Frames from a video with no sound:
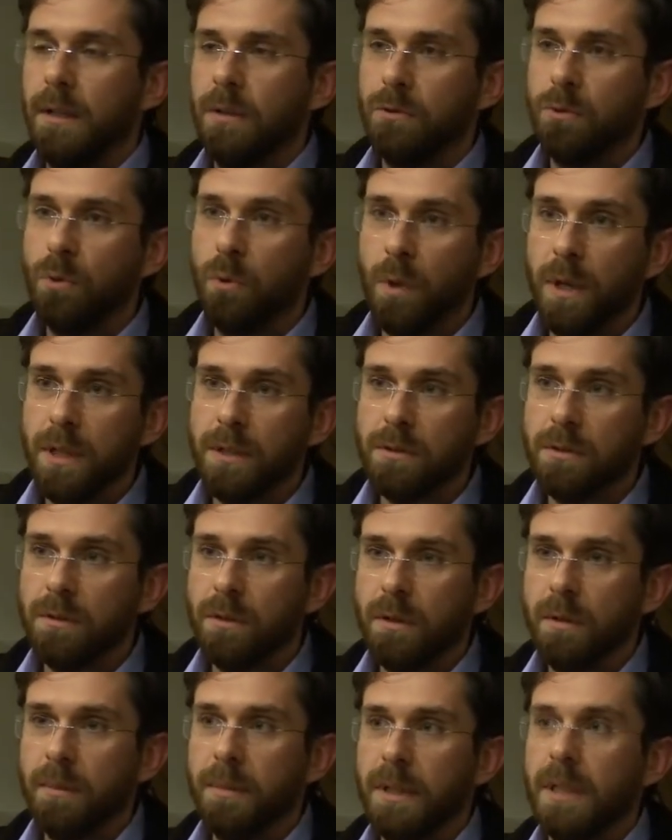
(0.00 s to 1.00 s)
Su
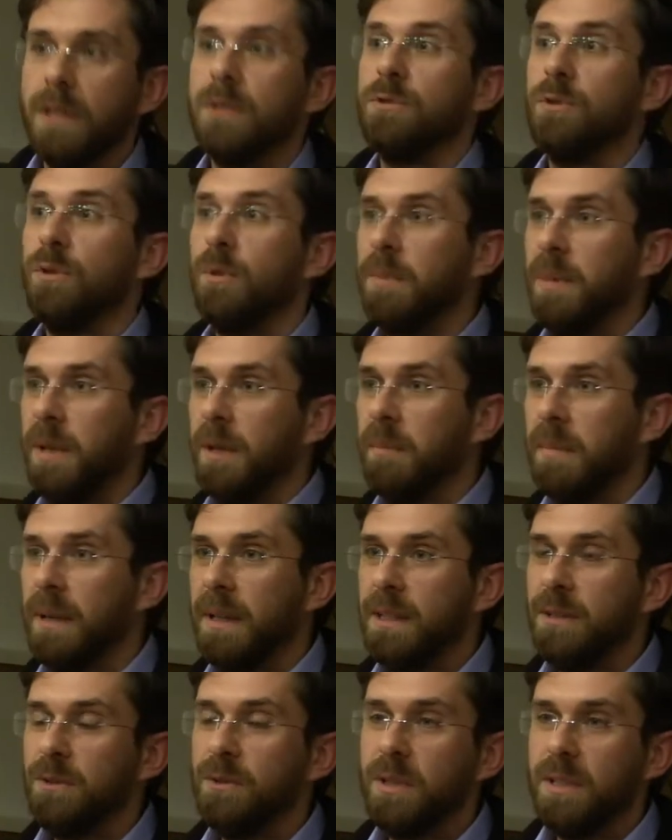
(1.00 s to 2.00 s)
questo, perché sono per il
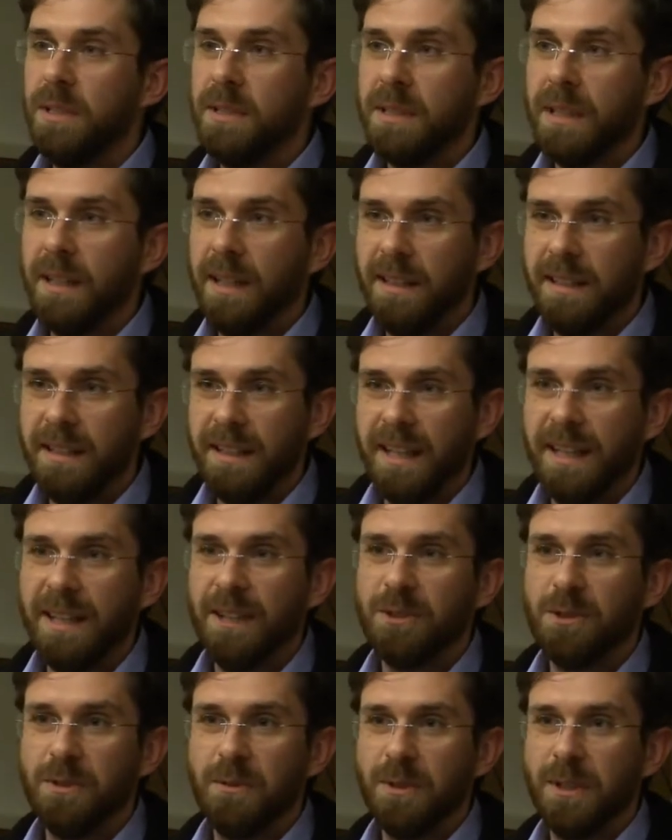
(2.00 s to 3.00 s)
partito degli iscritti,
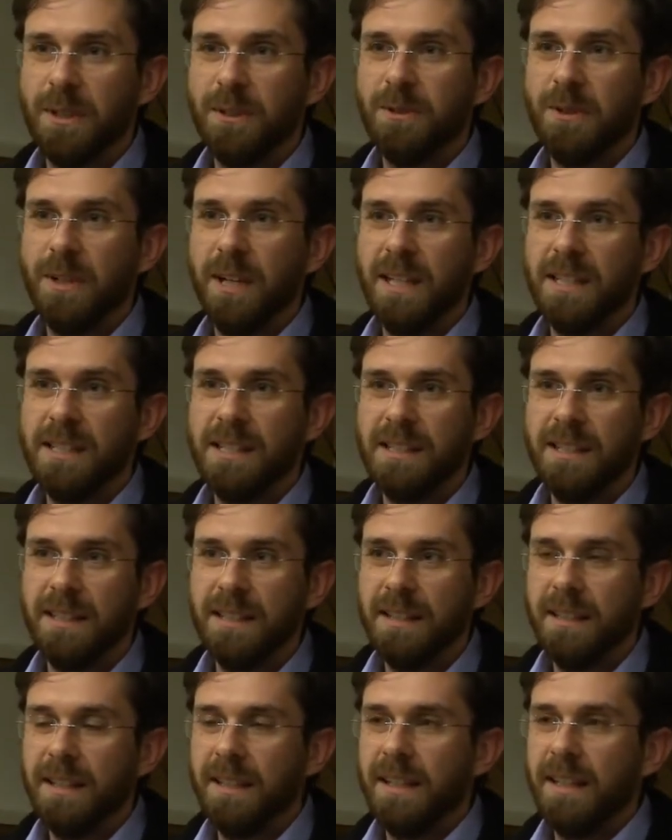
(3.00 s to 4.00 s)
anche se ho votato
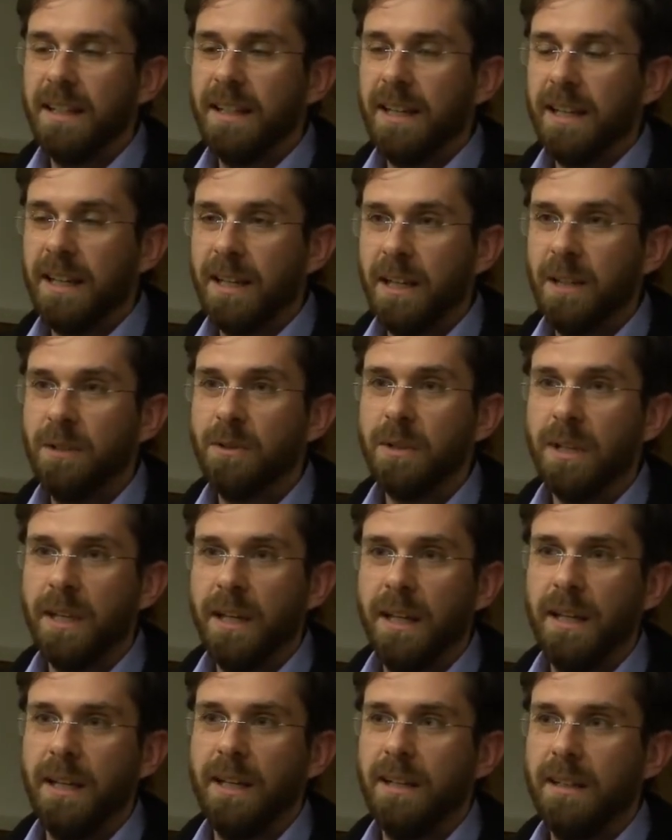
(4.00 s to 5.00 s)
Renzi, e credo
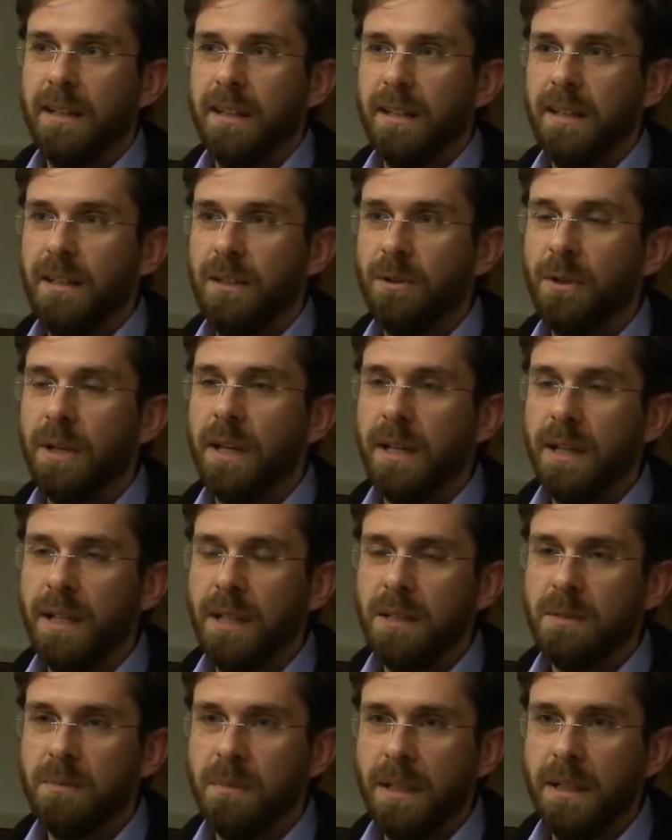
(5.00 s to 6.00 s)
che gli
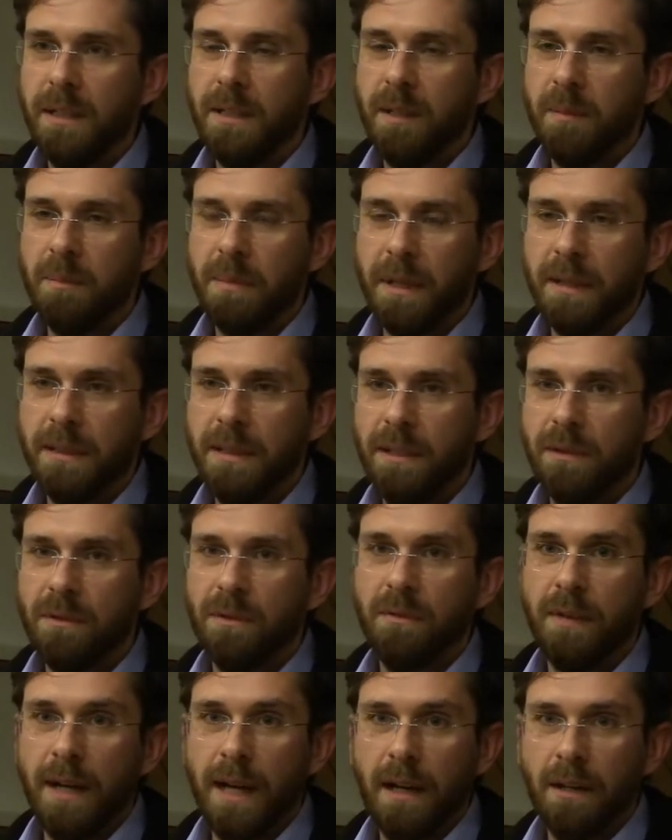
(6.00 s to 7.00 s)
organismi del
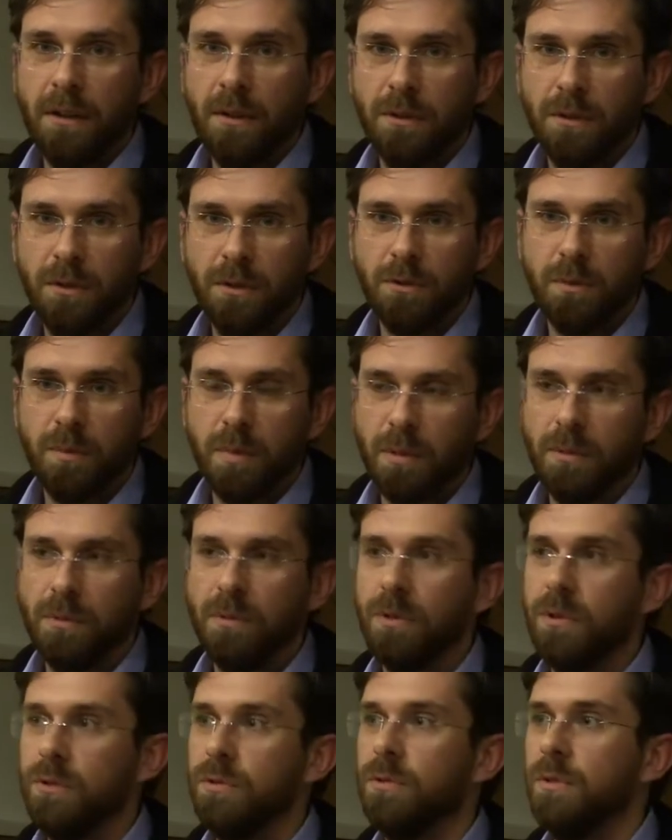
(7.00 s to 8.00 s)
partito valgono,
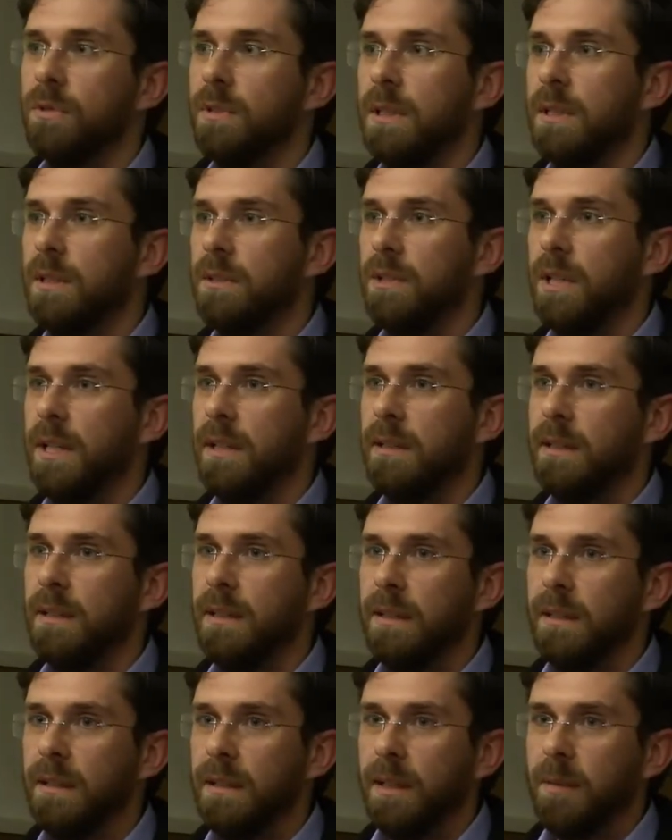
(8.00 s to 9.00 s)
soprattutto se sono dirigenti,